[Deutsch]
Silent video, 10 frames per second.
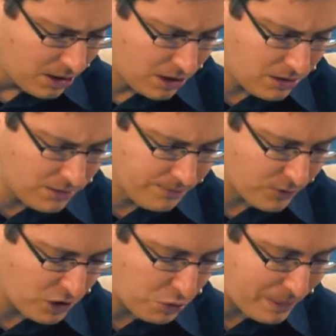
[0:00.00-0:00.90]
Und
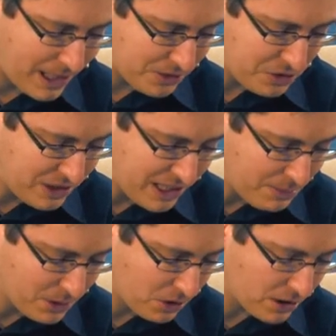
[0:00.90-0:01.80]
er sprach zu ihnen, ich
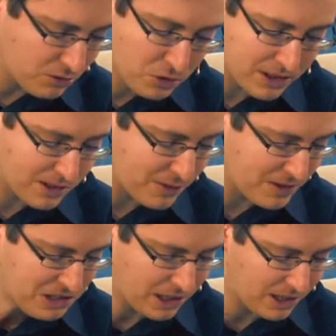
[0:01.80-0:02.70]
bin heute
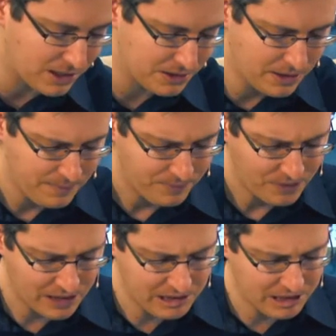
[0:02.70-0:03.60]
120 Jahre alt
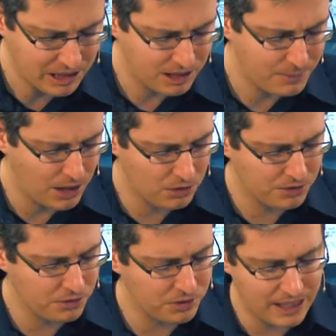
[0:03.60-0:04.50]
ich kann nicht mehr aus
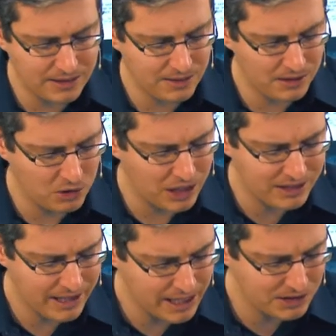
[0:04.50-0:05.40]
und einziehen. Auch hat der
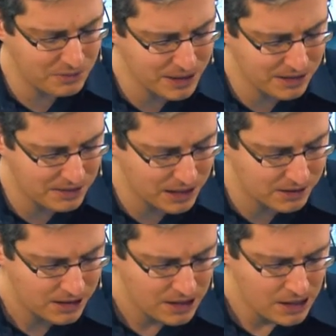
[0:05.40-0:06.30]
Herr zu mir gesagt,
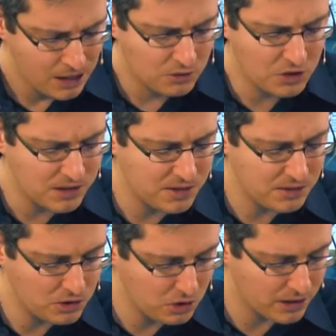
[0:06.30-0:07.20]
du sollst diesen
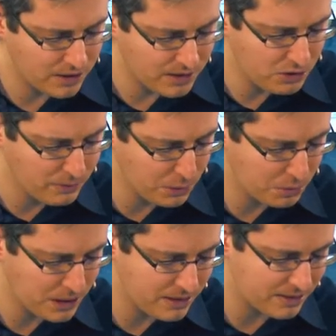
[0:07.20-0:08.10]
Jordan nicht überschreiten.